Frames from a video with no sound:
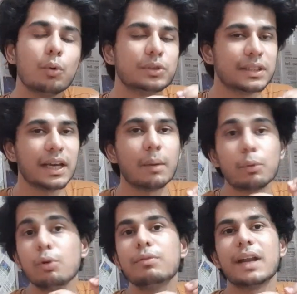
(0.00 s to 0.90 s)
उसे
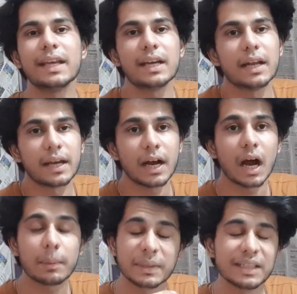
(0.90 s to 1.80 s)
अप्रूव नहीं करेगा
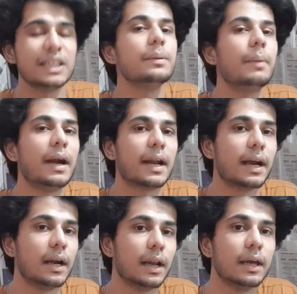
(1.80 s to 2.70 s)
आप कितनी भी बार
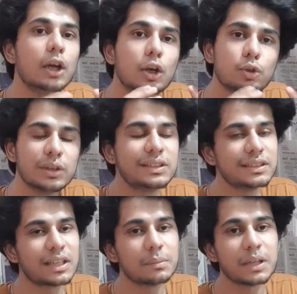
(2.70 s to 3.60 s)
ट्राई कर लें तो इस
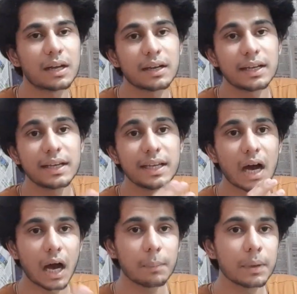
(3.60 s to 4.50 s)
चीज़ का आप ध्यान रखें कि
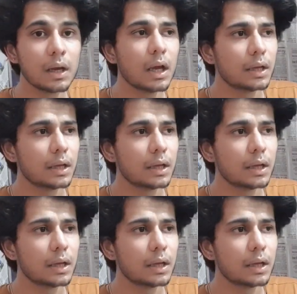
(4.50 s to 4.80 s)
आप